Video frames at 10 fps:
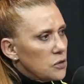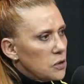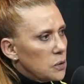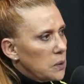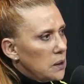
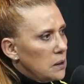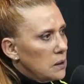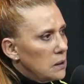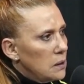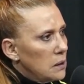homem.
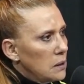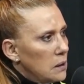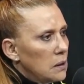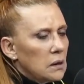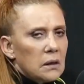
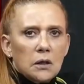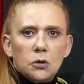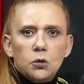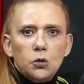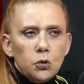
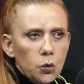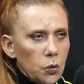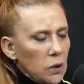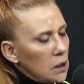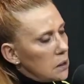
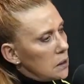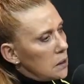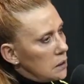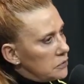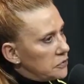Nunca
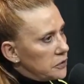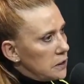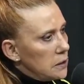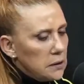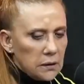eu
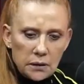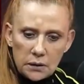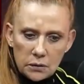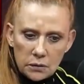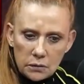vi
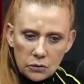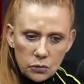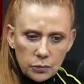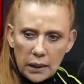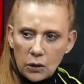
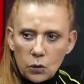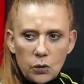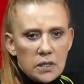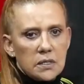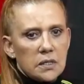uma
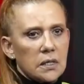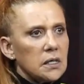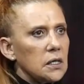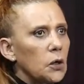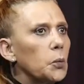coisa
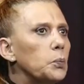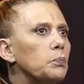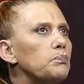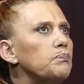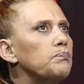que eu
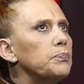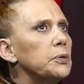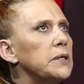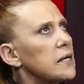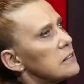
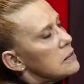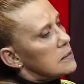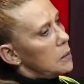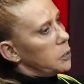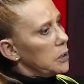pudesse
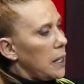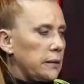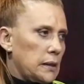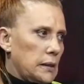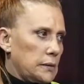desabonar
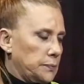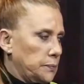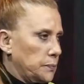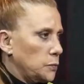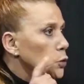dele.
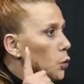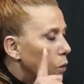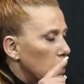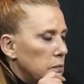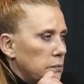Nunca.